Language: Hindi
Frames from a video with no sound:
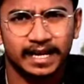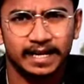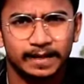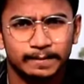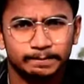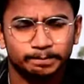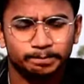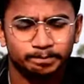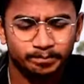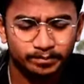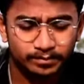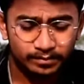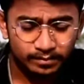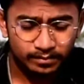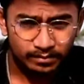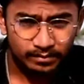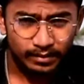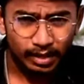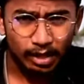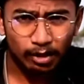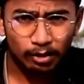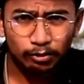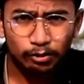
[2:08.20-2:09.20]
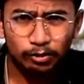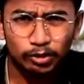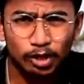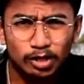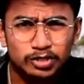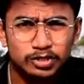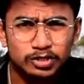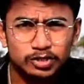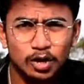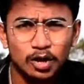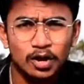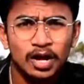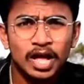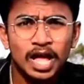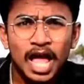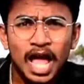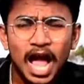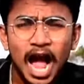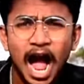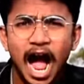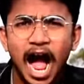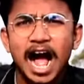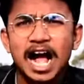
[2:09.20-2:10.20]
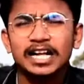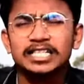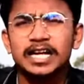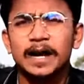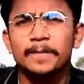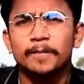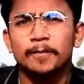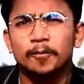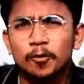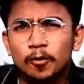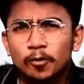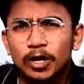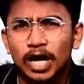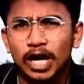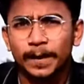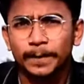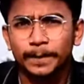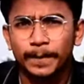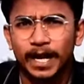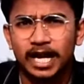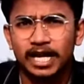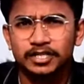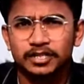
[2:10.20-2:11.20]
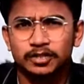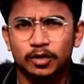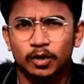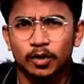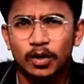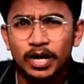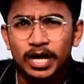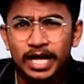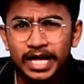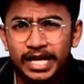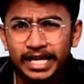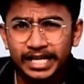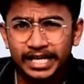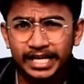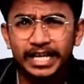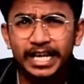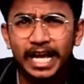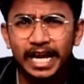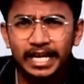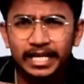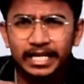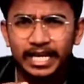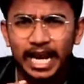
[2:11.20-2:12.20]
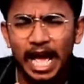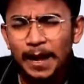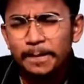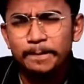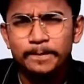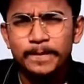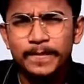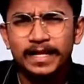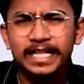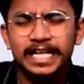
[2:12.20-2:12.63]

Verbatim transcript: है तो दोस्तों आज हम कुकर ब्लास्ट को रियल लाइफ में